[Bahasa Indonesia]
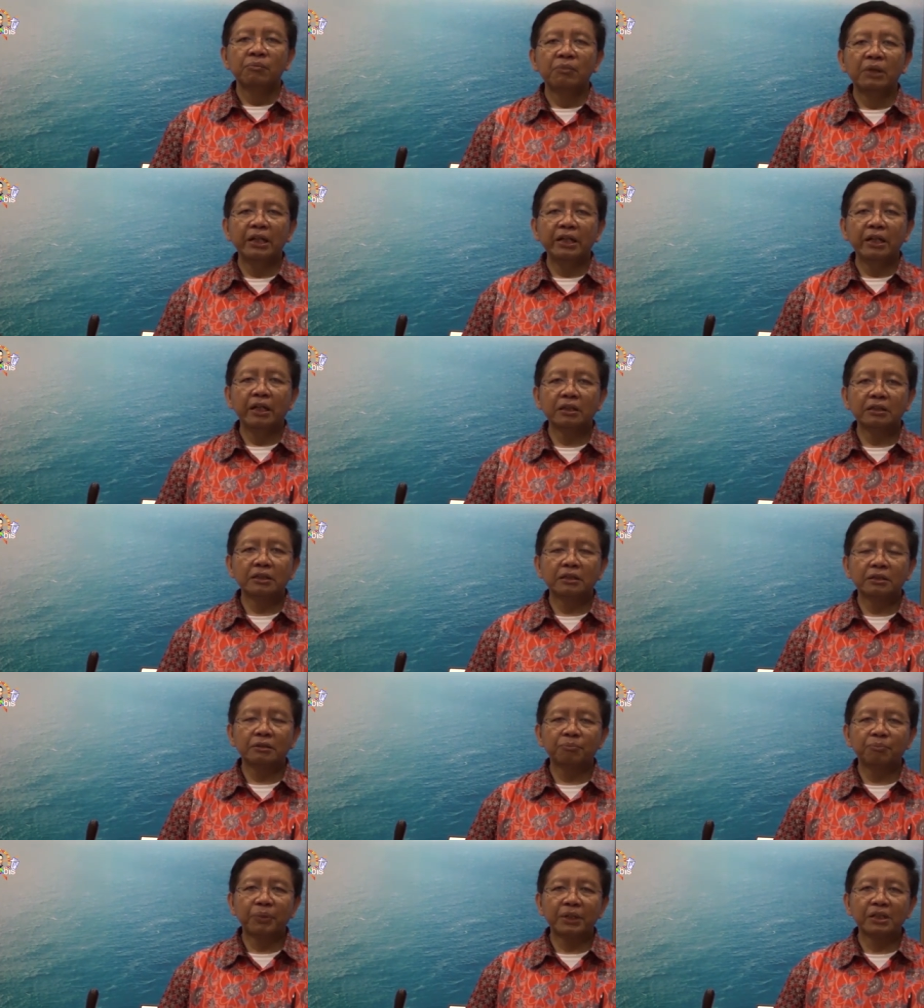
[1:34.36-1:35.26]

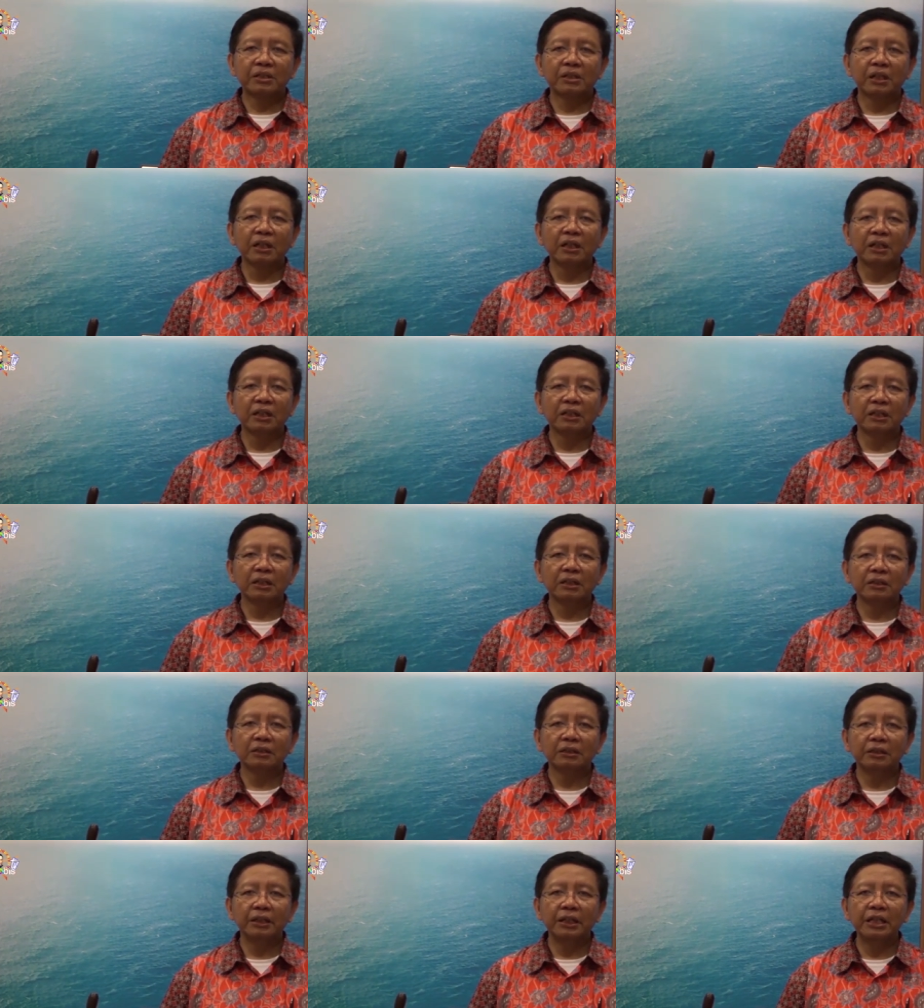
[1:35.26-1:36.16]
Melihat
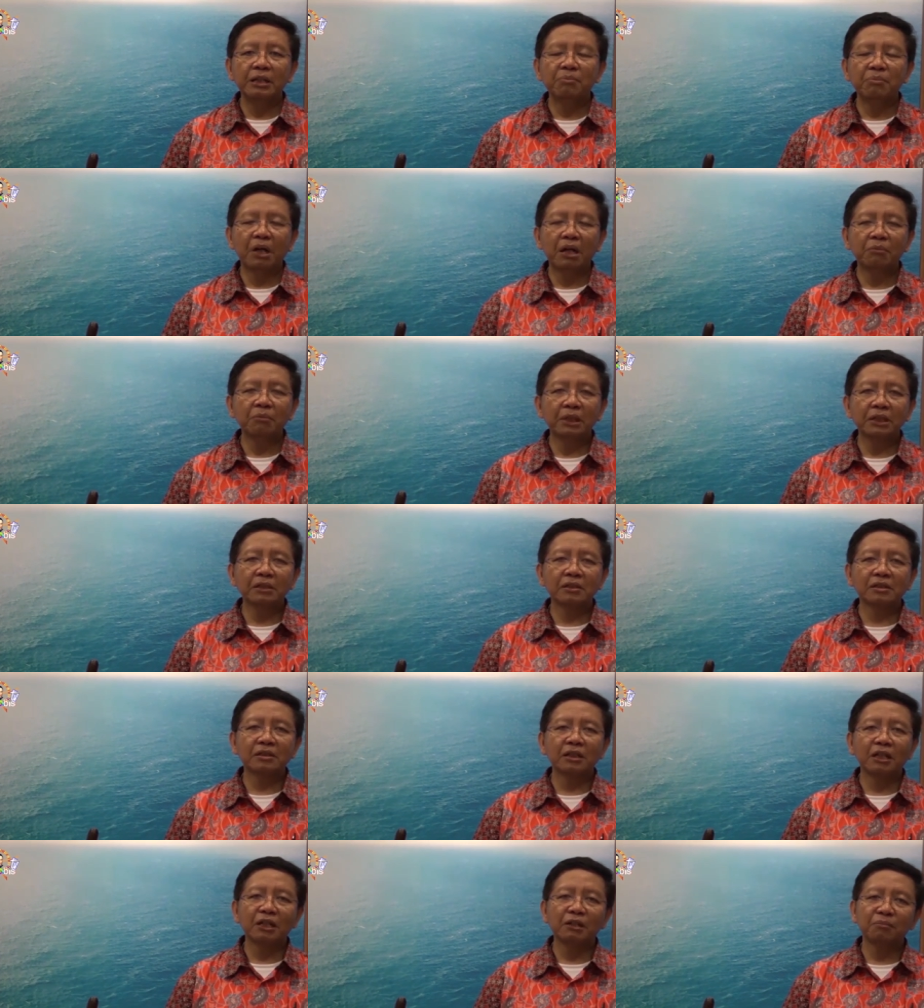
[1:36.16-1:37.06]
perjalanan imamat
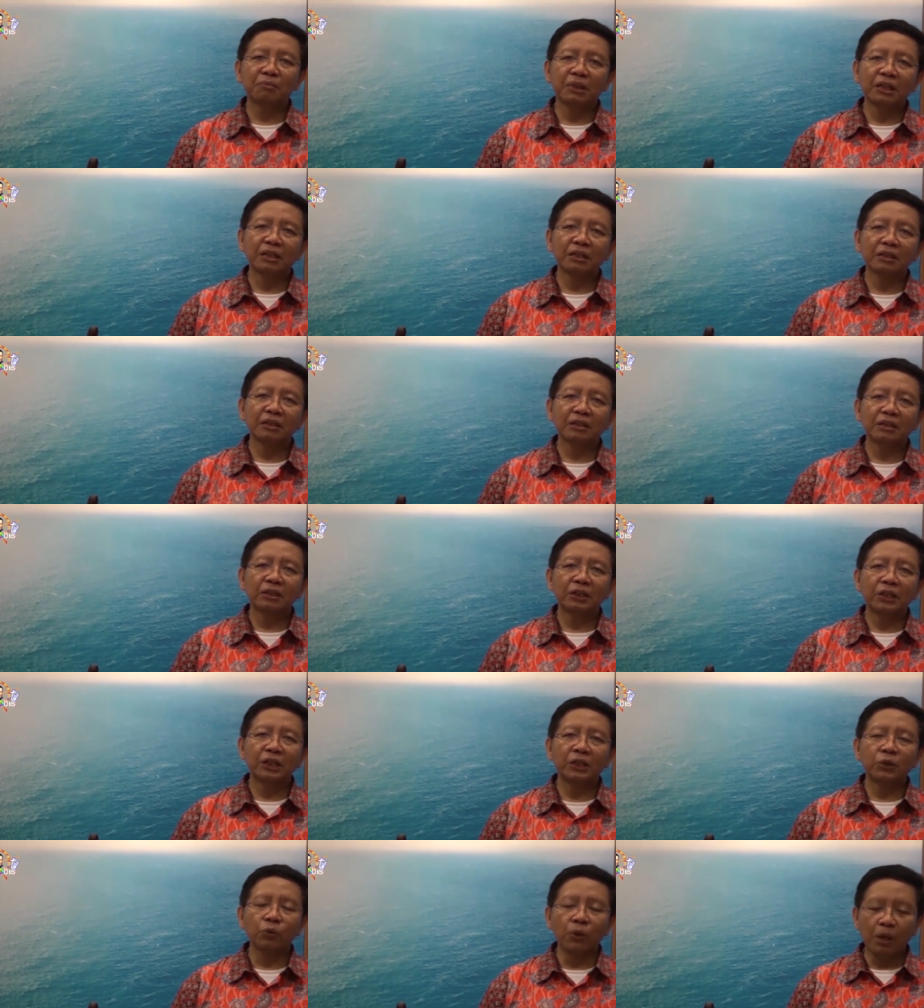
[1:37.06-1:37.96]
selama
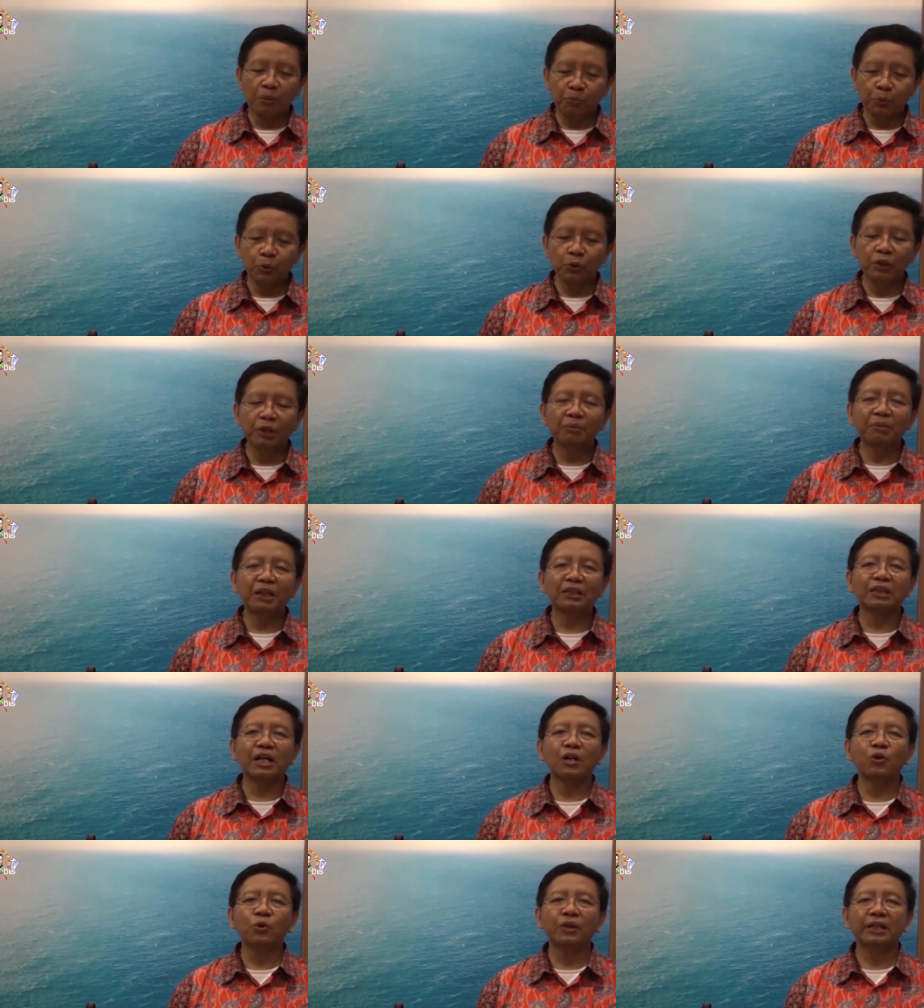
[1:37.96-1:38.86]
25
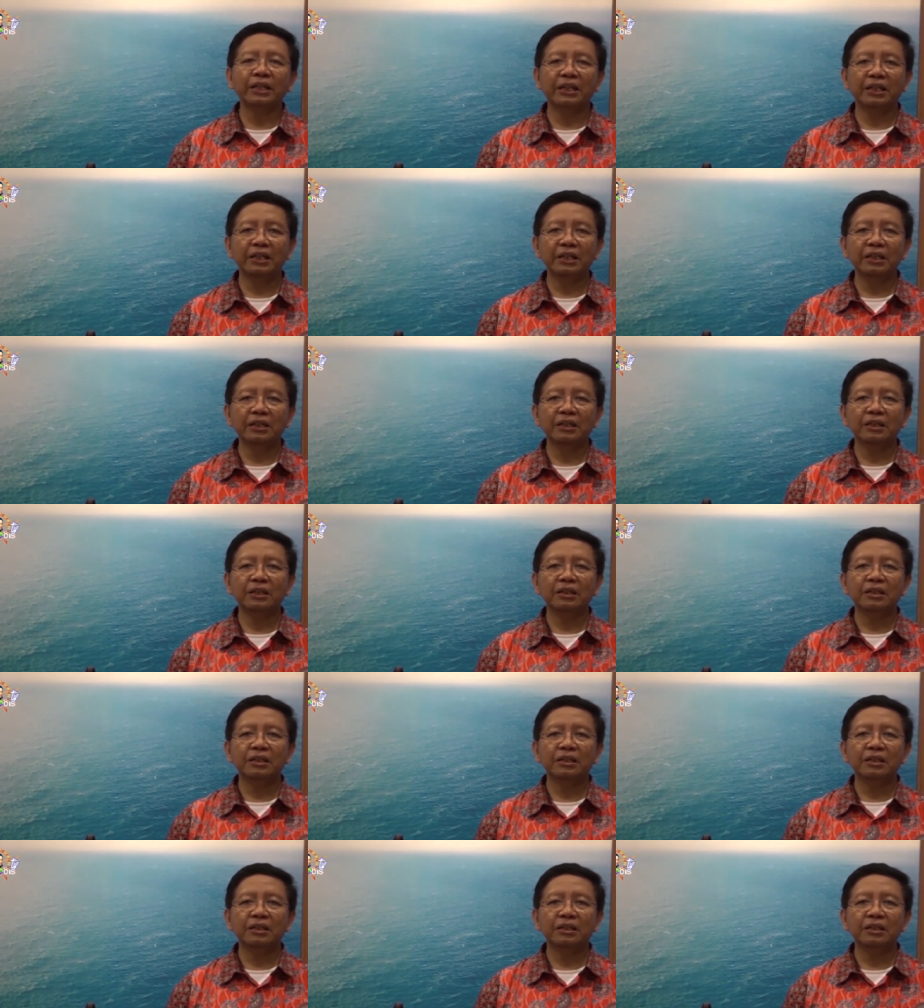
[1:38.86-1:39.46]
tahun ini,